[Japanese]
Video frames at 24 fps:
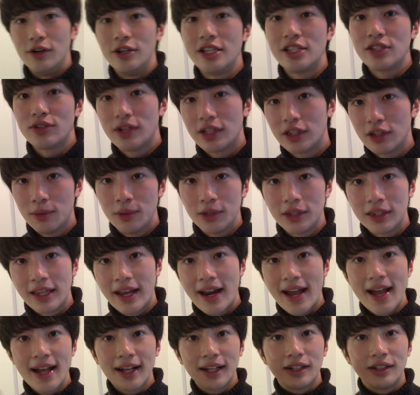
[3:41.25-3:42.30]
美味しそうだと思った
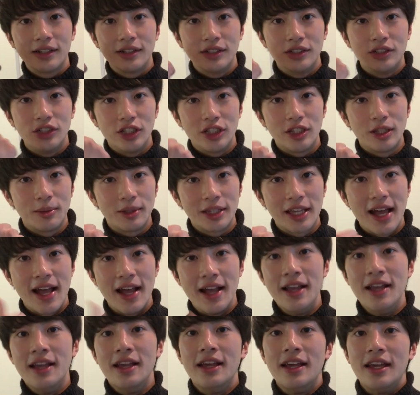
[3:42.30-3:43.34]
ら
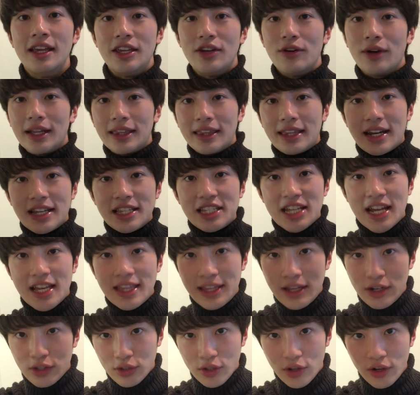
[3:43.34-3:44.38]
グッドボタン、よかったら
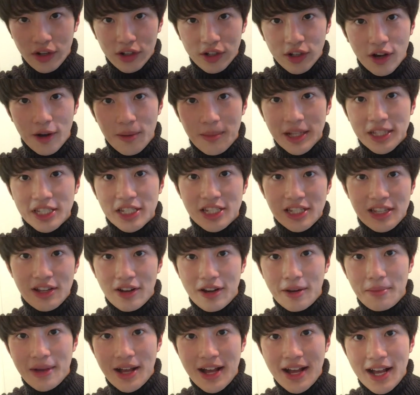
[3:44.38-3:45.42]
チャンネル登録お待ちして
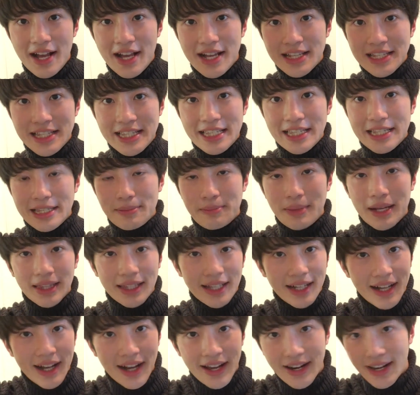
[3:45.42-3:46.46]
おります。ま
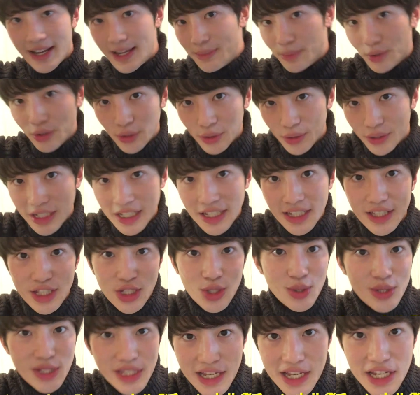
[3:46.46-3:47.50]
た辛いものに
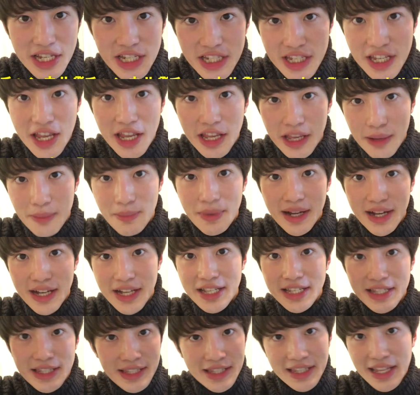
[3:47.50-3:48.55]
挑戦していき
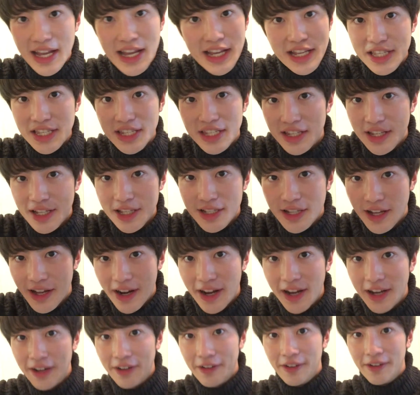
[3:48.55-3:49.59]
ます。大好きです、辛い